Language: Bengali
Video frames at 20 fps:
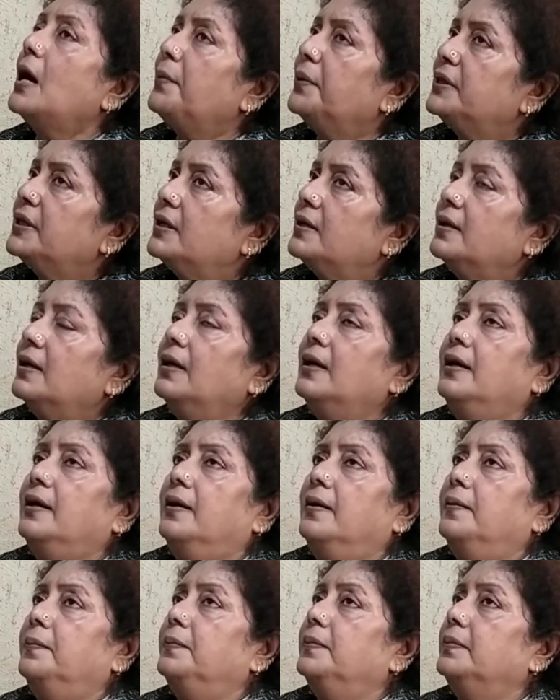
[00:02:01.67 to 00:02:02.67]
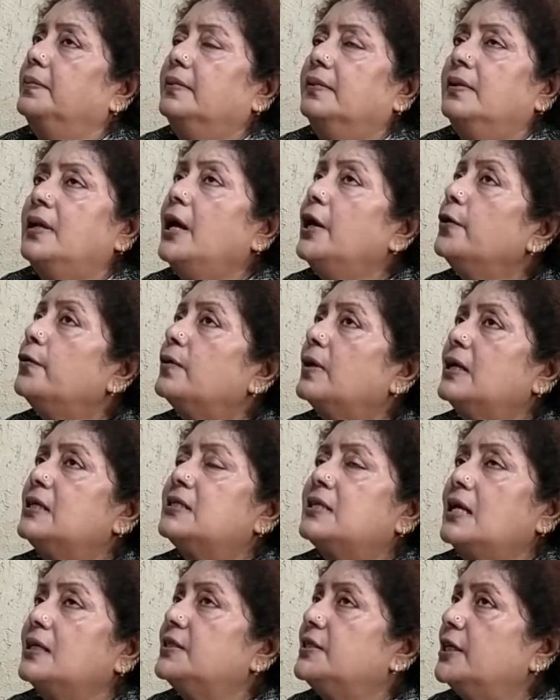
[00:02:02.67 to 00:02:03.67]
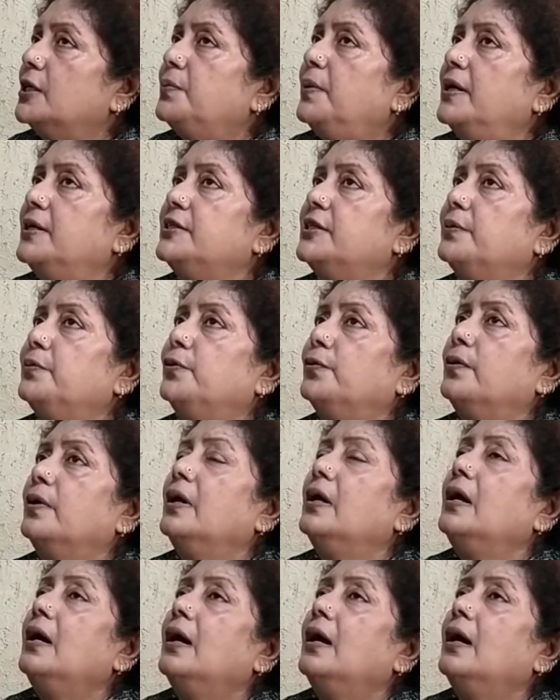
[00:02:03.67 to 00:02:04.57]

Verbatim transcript: আমাদের নায়করাজ রাজ্জাক ভাই যেমন